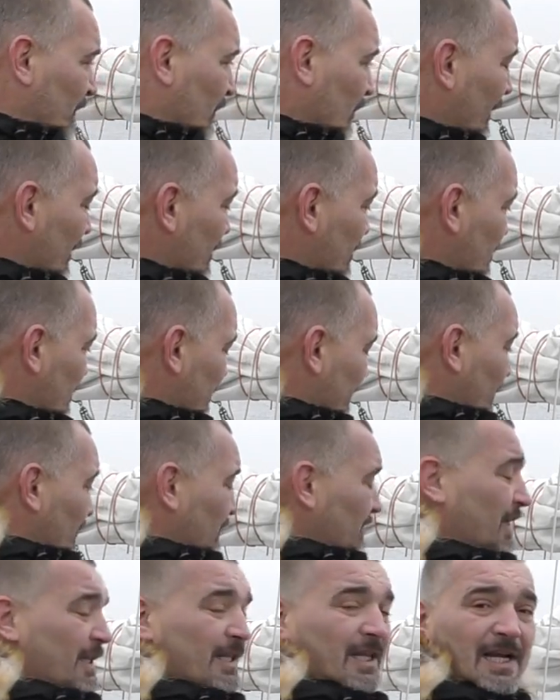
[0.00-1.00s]
Słuchajcie, trzeba
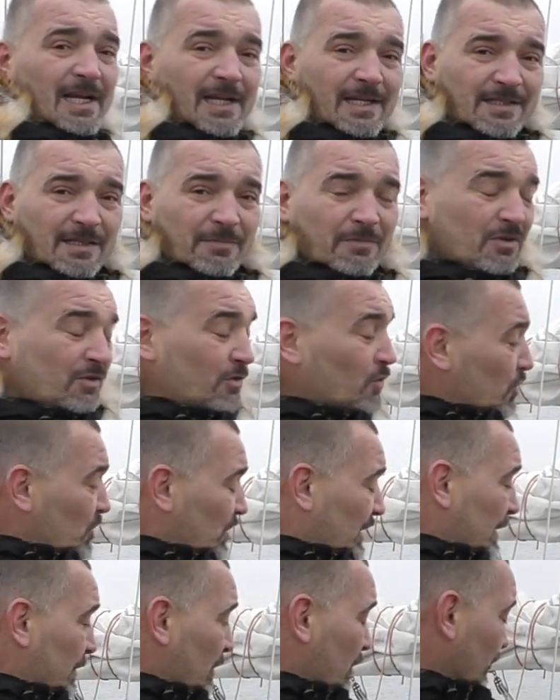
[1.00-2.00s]
tu generalnie zrobić
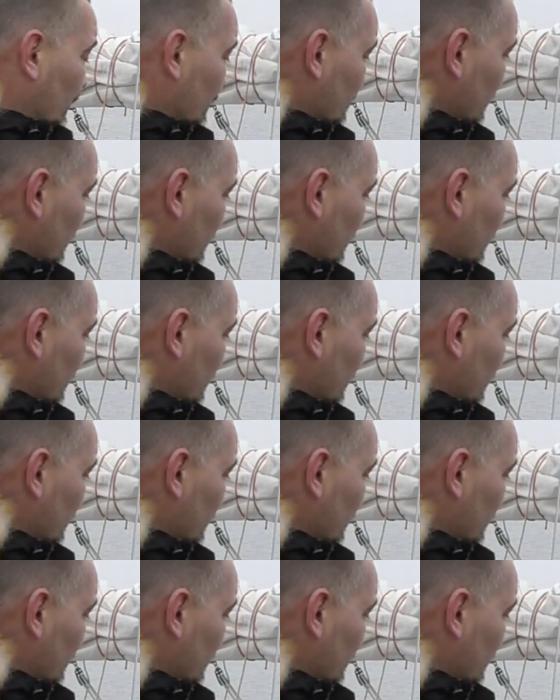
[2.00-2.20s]
duży remont,